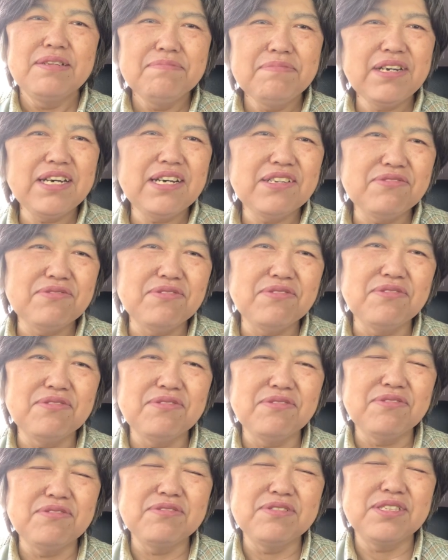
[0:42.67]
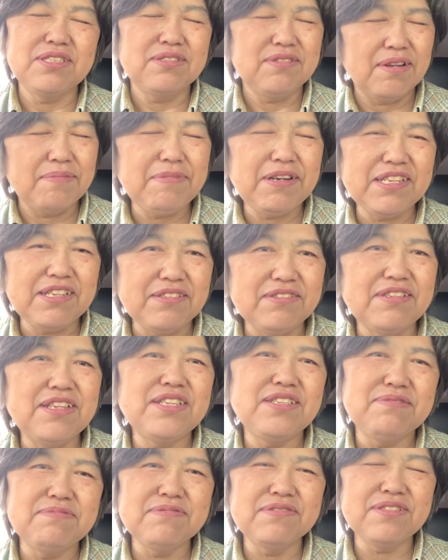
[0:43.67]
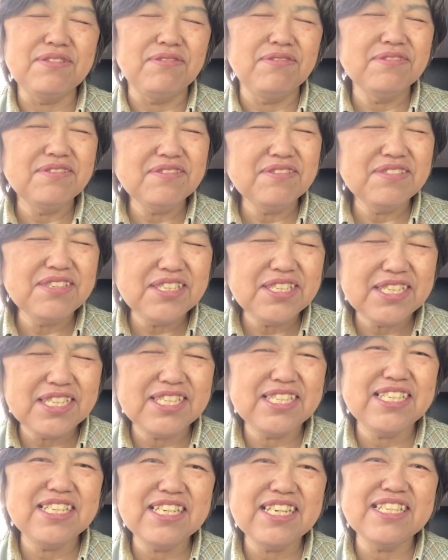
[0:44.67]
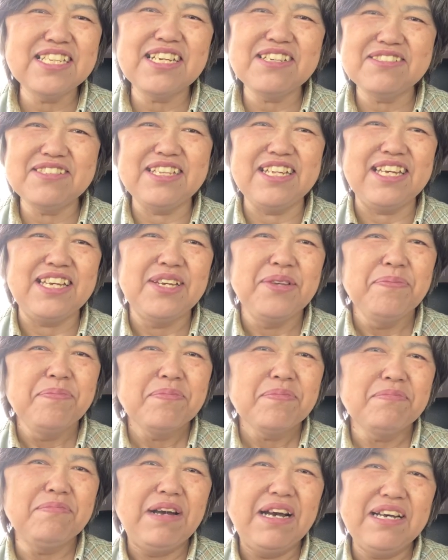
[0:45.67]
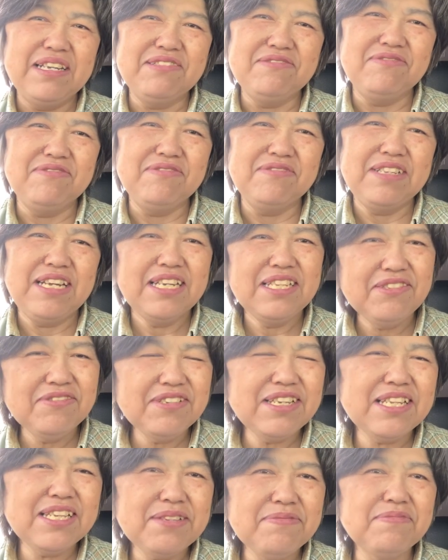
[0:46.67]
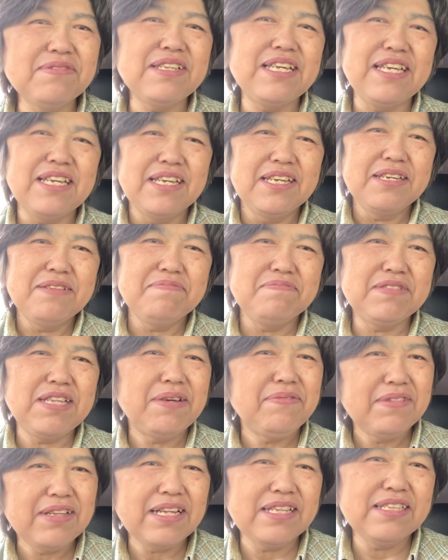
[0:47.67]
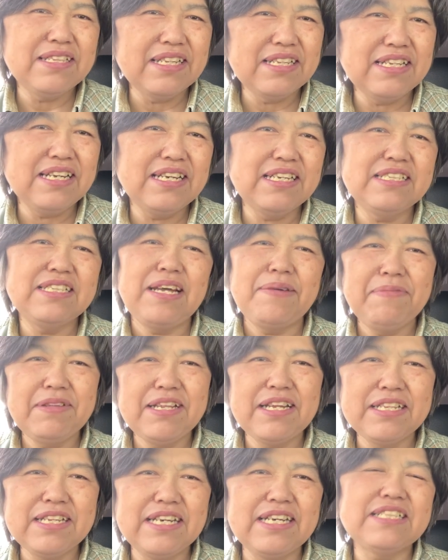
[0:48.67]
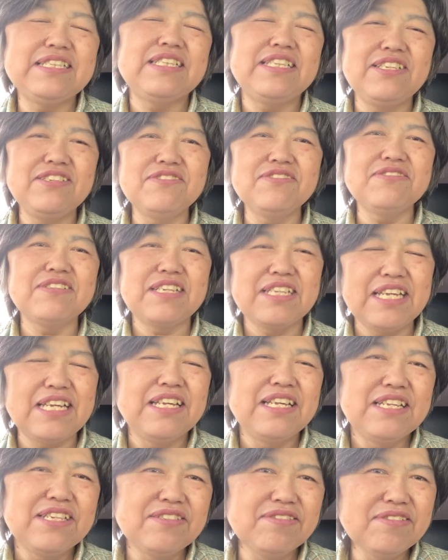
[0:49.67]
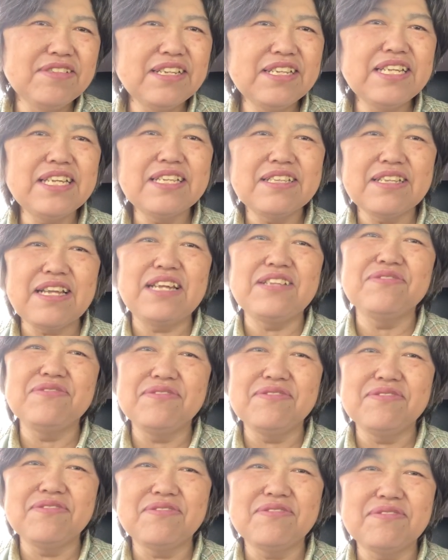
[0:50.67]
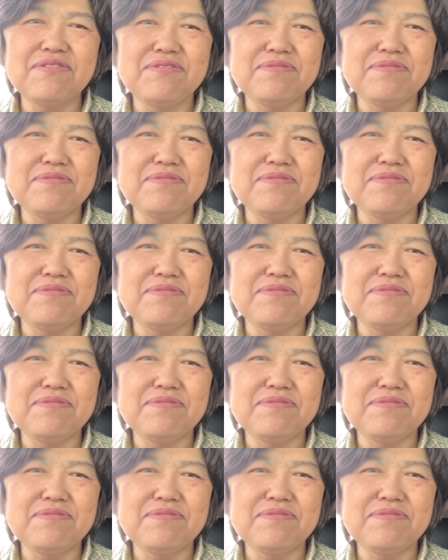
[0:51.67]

まああの、それまでのね、自分って本当に自信がなくて、まああの、何をやってもね、ダメなんだな、ダメだなっていうようなね、そんなね、あの、